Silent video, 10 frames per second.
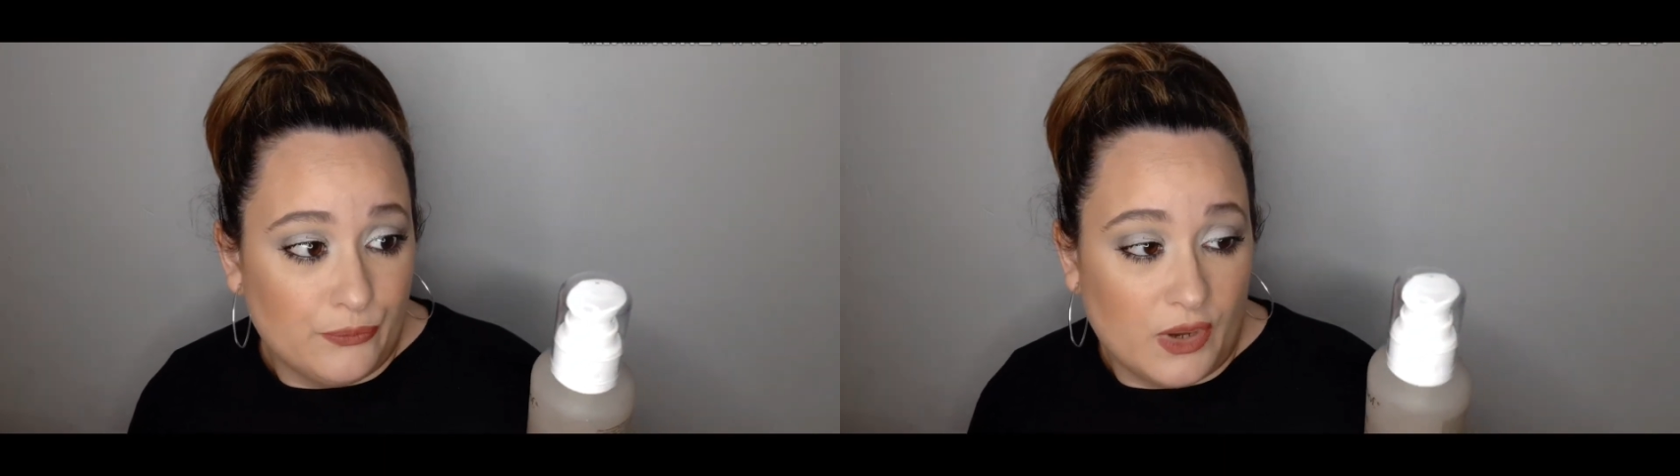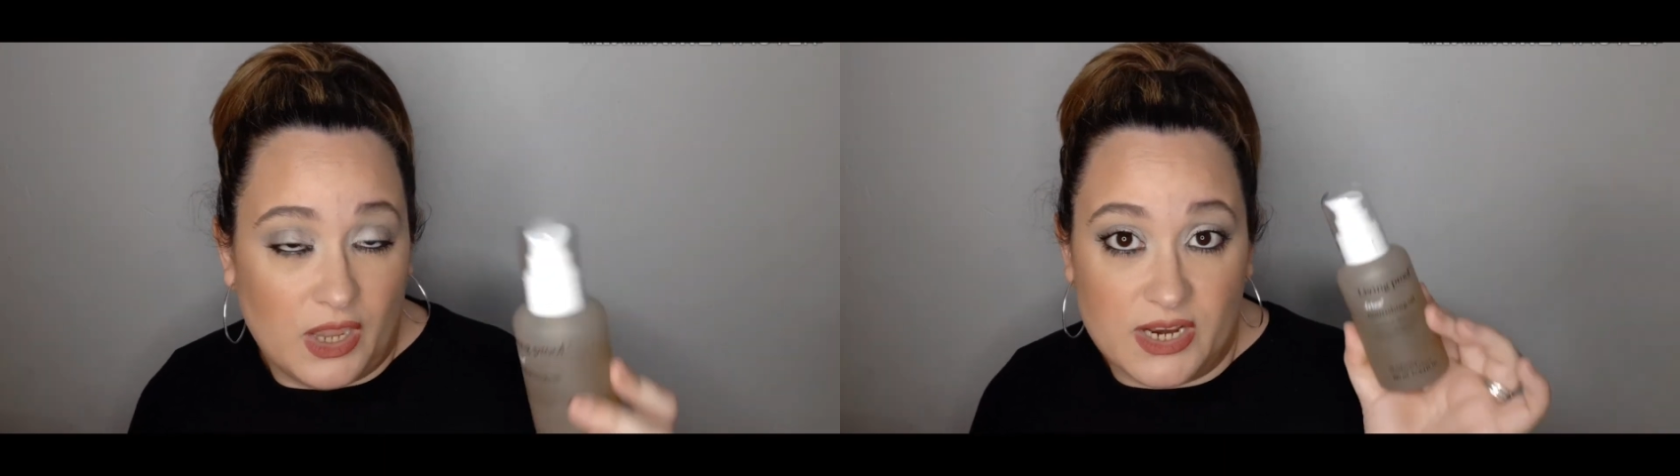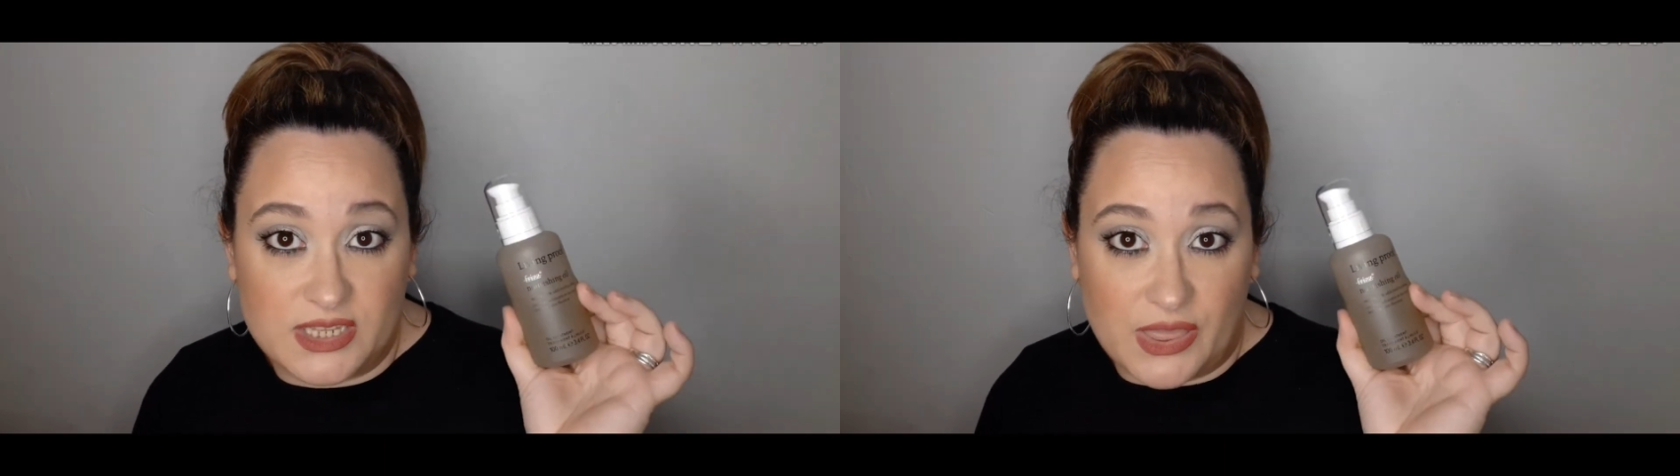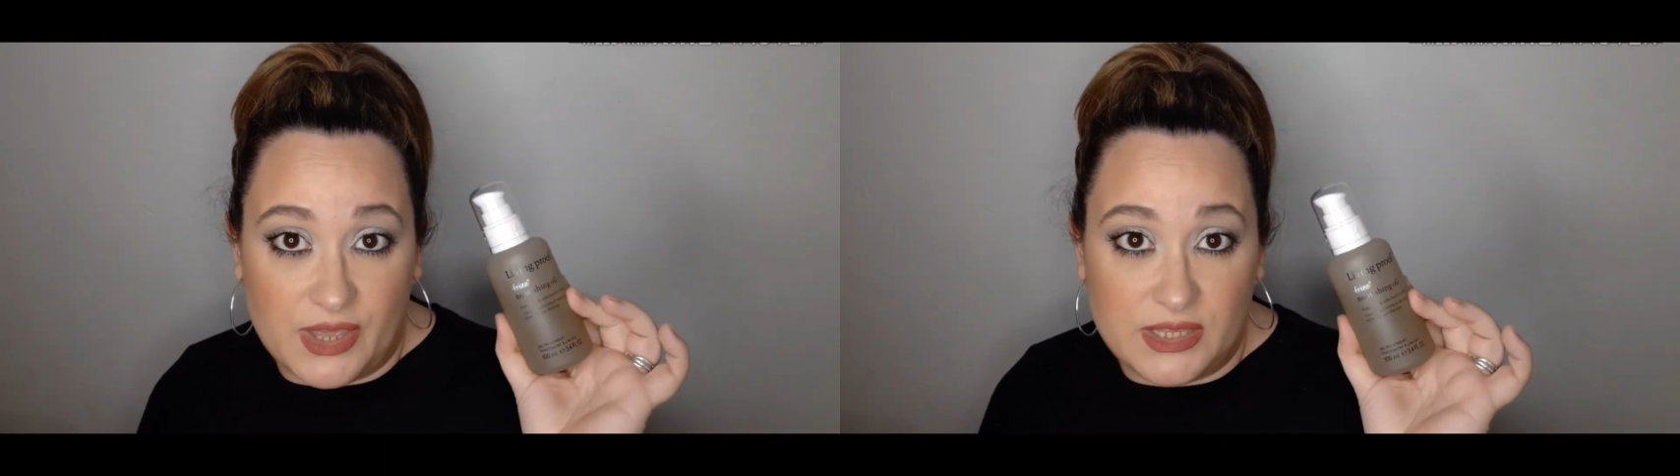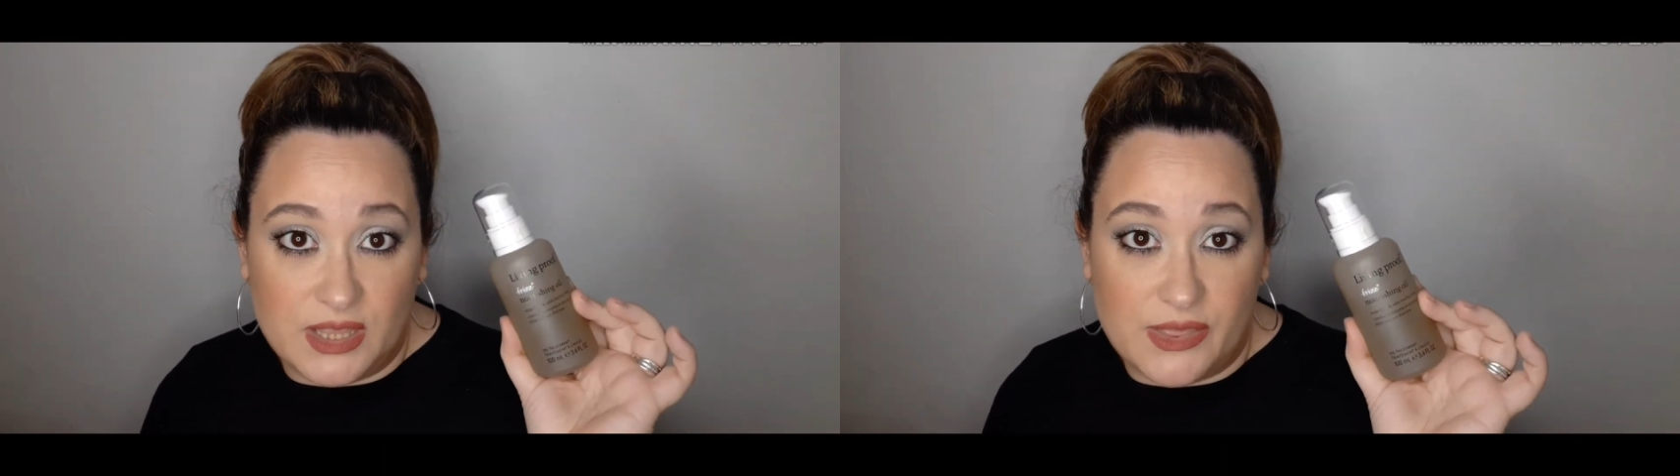que este
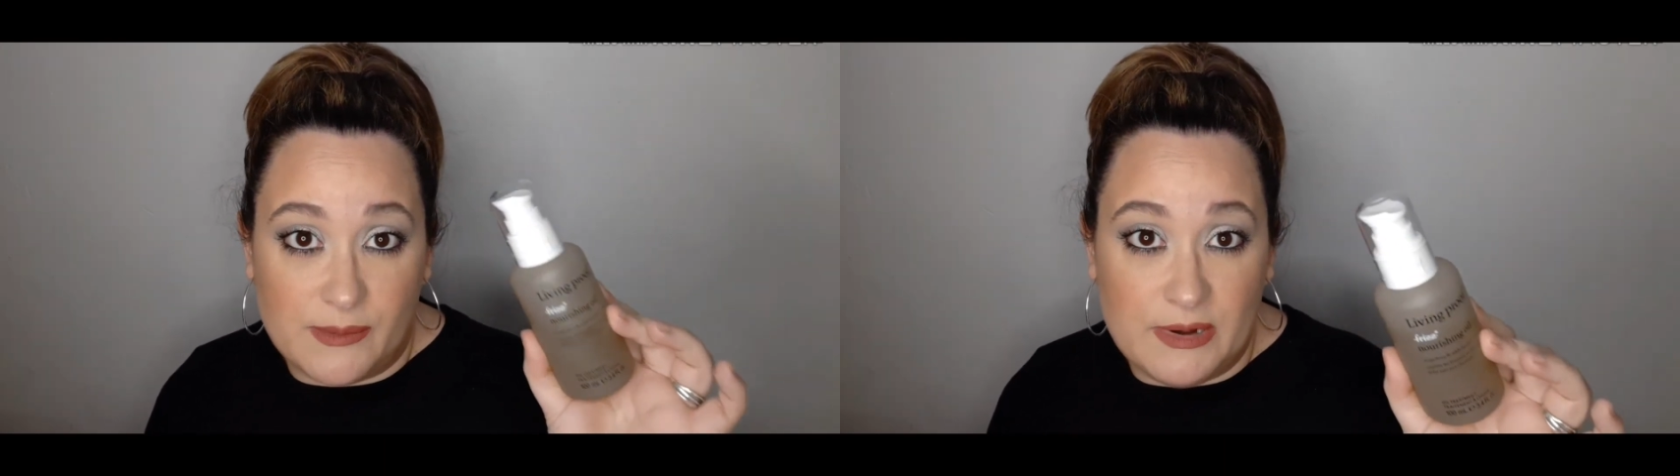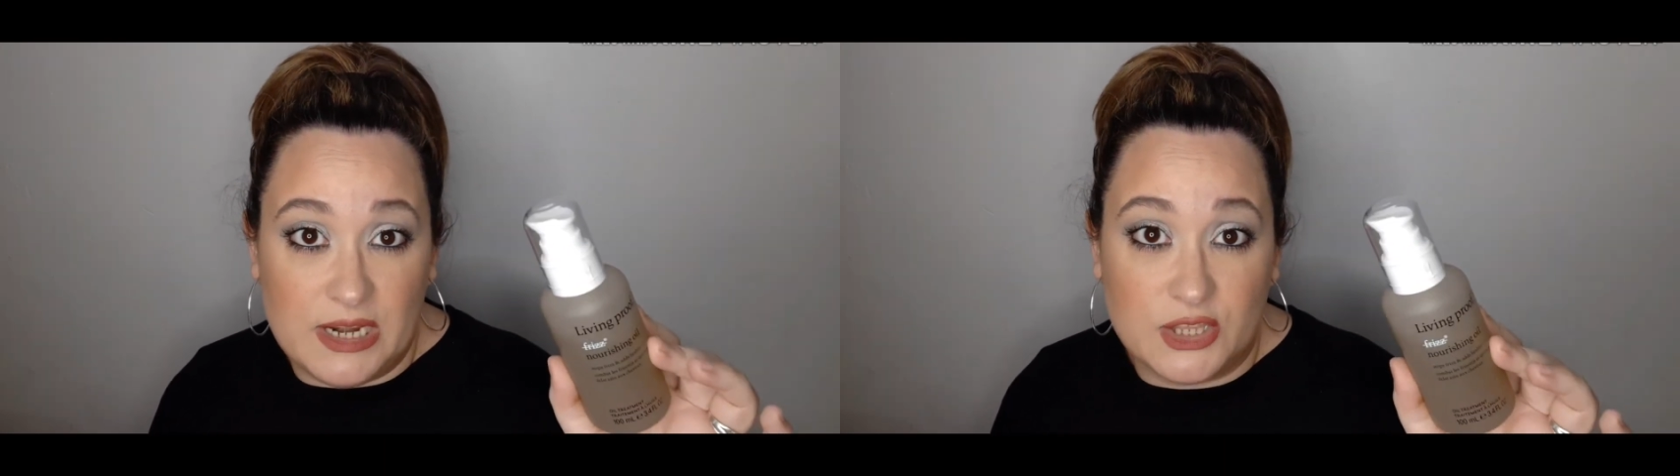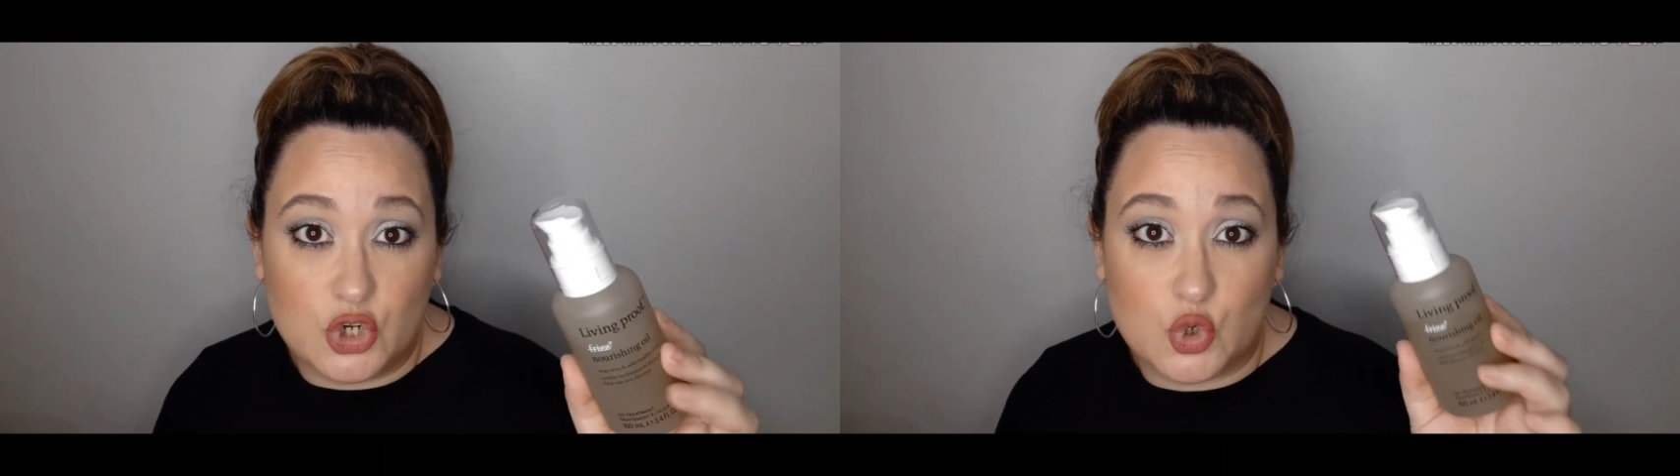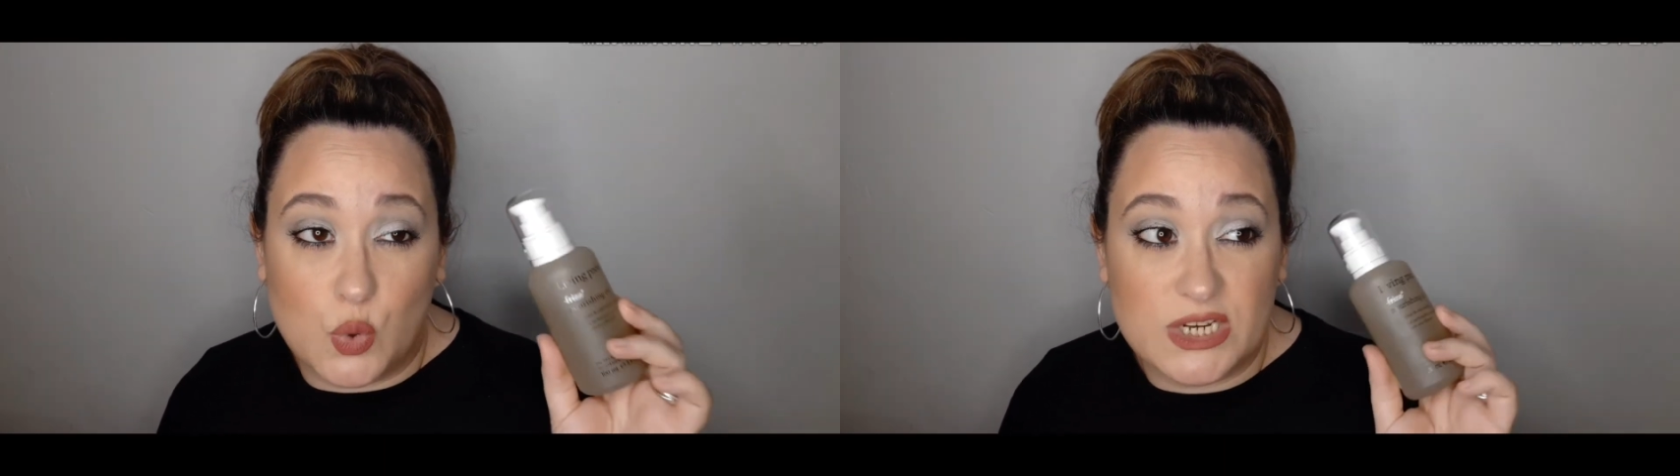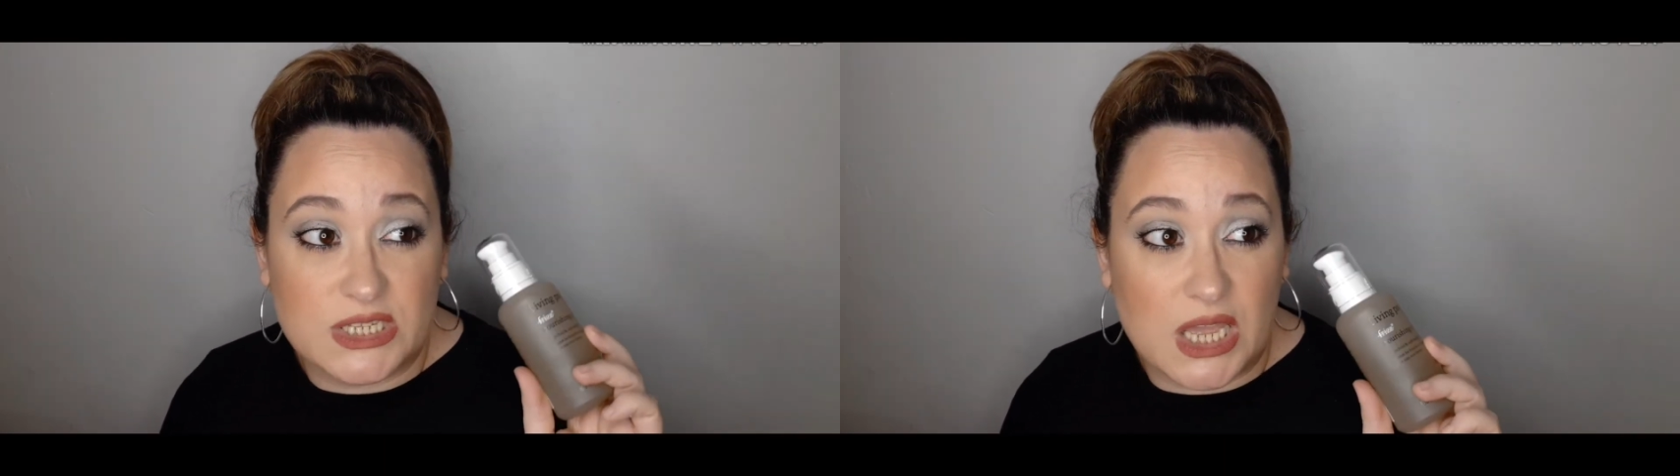aceite de 100 mililitros
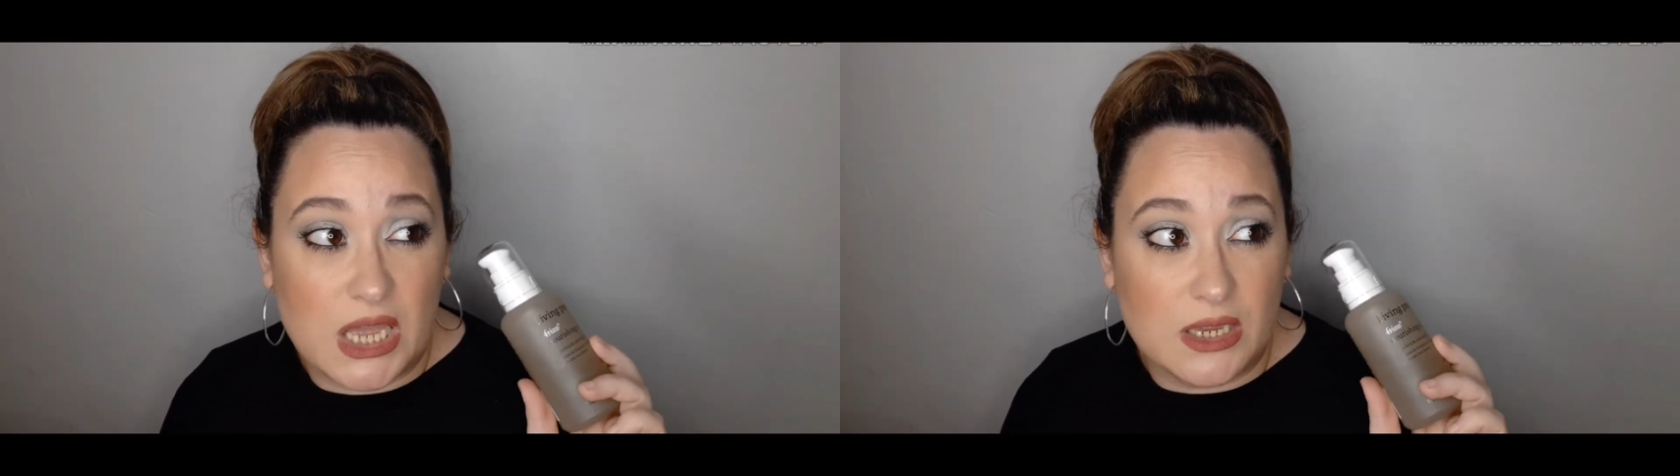cuesta,